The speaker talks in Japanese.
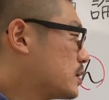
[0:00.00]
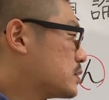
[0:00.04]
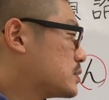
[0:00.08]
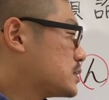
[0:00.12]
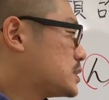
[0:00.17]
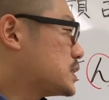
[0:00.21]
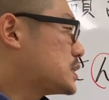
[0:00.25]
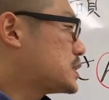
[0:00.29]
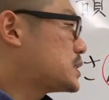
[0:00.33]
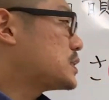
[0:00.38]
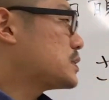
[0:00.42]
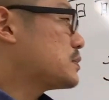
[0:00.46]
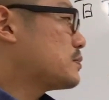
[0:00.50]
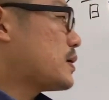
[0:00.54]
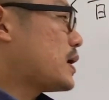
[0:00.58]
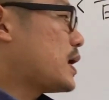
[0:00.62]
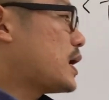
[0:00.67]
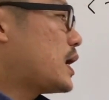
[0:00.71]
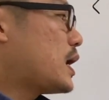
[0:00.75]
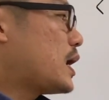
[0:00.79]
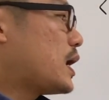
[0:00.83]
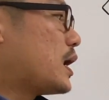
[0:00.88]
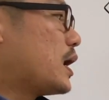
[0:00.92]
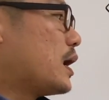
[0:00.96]
実
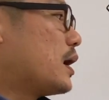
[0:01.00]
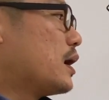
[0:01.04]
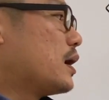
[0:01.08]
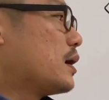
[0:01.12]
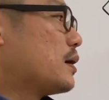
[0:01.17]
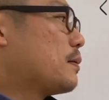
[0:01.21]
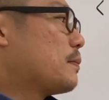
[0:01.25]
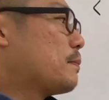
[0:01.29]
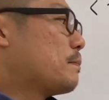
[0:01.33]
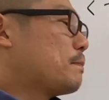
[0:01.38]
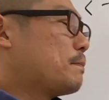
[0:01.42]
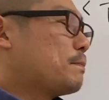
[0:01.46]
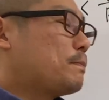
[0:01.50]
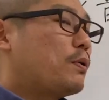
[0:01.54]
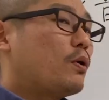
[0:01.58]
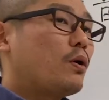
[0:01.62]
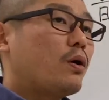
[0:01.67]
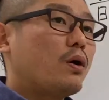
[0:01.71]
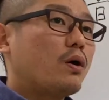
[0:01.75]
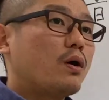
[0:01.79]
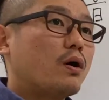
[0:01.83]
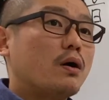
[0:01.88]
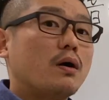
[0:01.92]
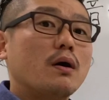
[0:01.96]
は
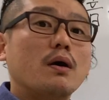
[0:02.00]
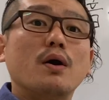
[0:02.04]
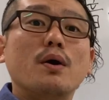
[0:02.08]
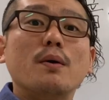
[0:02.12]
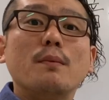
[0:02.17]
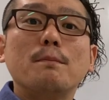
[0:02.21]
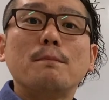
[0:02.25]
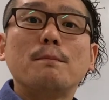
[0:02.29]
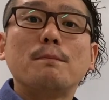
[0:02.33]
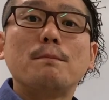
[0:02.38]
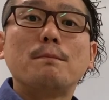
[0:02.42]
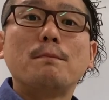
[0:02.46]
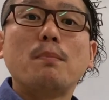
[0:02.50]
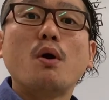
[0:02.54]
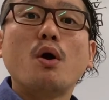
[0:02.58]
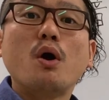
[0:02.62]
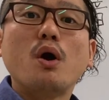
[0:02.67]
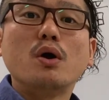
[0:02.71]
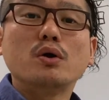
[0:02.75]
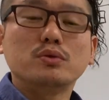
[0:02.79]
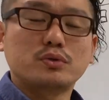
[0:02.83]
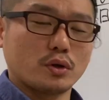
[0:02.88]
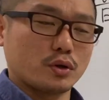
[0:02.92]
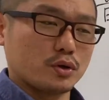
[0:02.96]

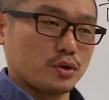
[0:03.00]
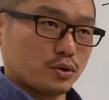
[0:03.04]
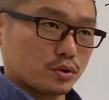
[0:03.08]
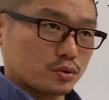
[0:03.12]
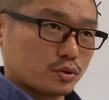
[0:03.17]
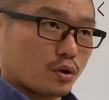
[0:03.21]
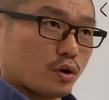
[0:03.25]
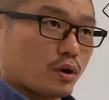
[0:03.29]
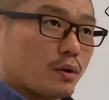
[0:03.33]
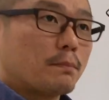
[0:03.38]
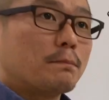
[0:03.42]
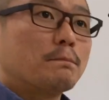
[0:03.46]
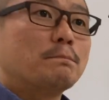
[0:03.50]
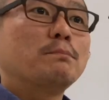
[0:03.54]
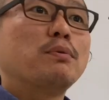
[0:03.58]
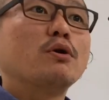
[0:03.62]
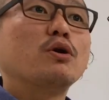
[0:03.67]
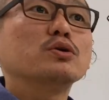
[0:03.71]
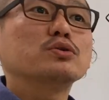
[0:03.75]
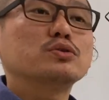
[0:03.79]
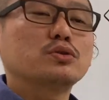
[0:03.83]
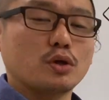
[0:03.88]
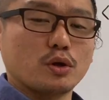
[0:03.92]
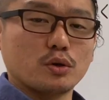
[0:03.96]
ポという音、
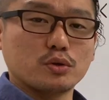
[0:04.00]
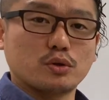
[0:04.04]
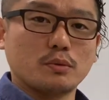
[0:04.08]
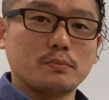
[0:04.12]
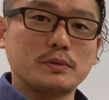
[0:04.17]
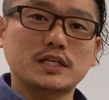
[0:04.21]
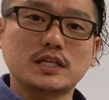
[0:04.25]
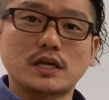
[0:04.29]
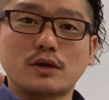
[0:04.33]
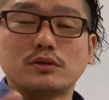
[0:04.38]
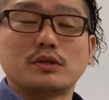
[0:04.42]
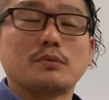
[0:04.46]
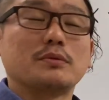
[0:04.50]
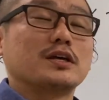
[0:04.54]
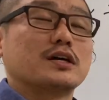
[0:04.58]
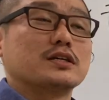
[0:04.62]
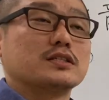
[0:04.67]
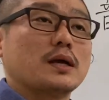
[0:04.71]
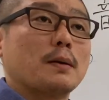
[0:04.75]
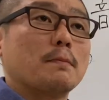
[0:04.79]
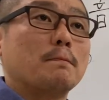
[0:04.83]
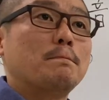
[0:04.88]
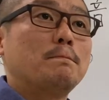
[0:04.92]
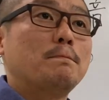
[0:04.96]
皆さん言ってみてくだ
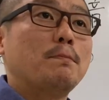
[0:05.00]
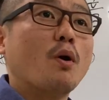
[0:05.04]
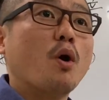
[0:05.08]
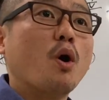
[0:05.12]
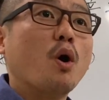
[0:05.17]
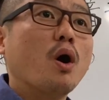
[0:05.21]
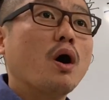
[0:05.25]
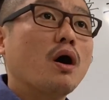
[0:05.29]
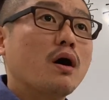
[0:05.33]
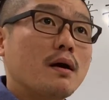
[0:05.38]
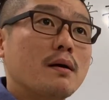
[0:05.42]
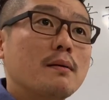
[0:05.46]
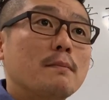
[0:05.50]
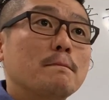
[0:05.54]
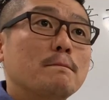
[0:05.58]
さい。ポ。